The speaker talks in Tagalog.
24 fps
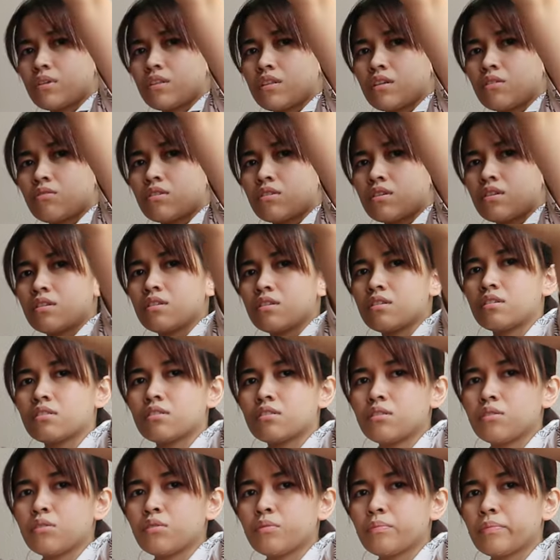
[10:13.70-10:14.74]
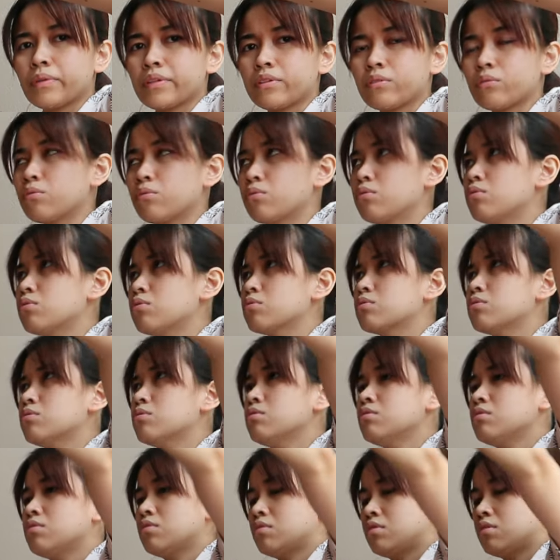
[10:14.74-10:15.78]
pwede ko na rin lang din patulog
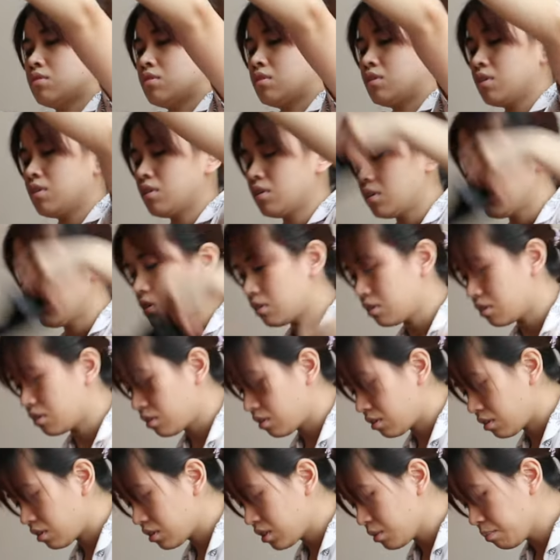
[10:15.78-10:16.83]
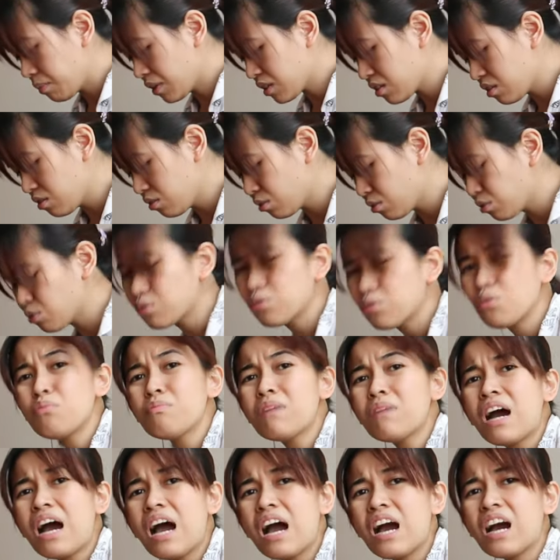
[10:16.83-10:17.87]
to. Kasi pag sinuot ko to,
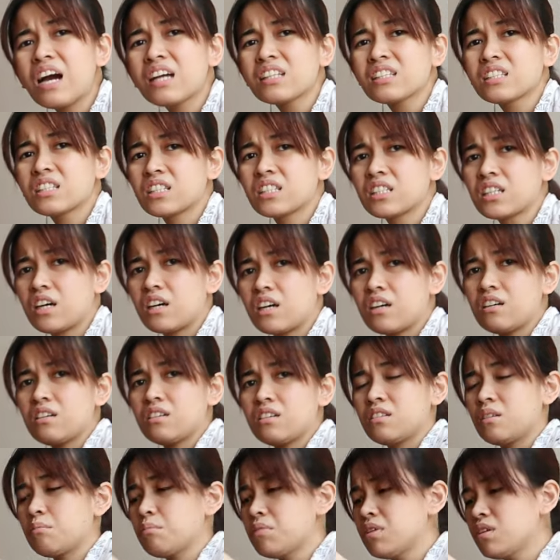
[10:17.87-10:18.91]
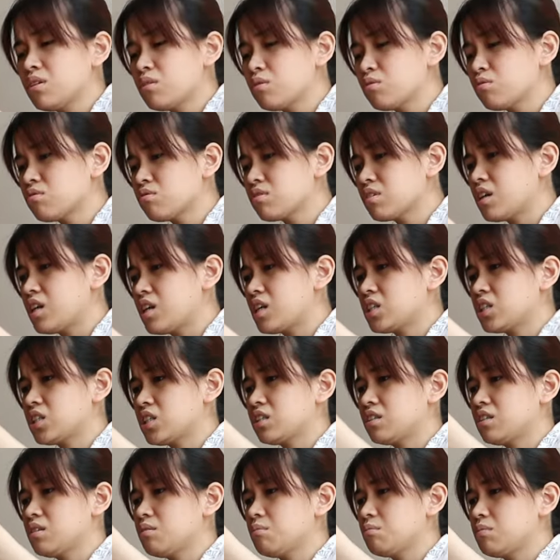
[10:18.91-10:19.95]
umaangat siya. Nabili ko to sa
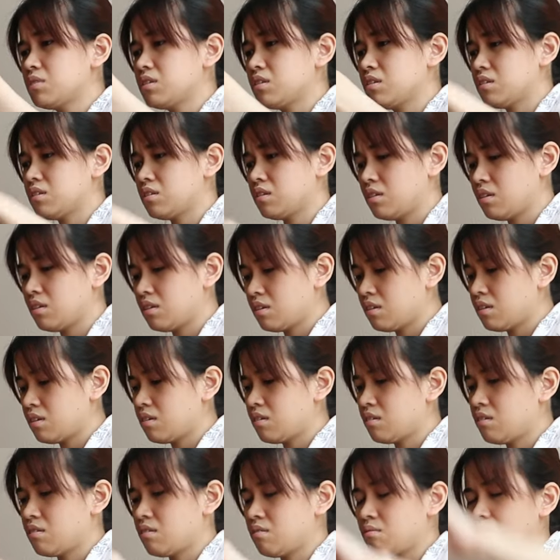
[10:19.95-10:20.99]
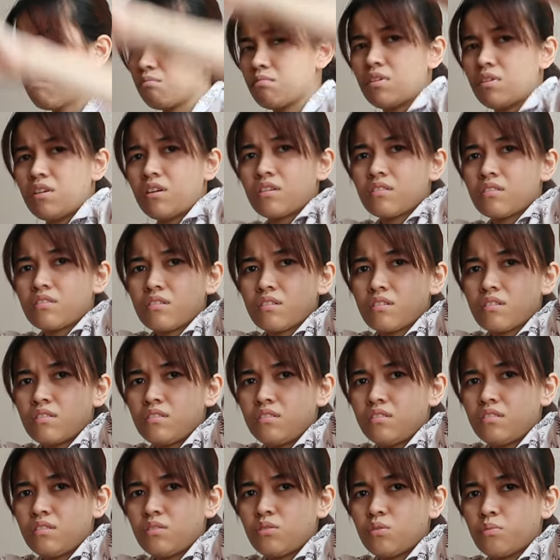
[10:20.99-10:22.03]
H&M eh. ko na
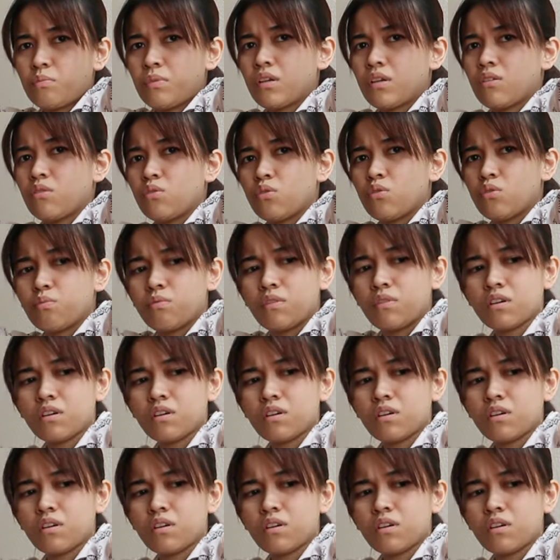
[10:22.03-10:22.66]
ganyan, no, pang loob.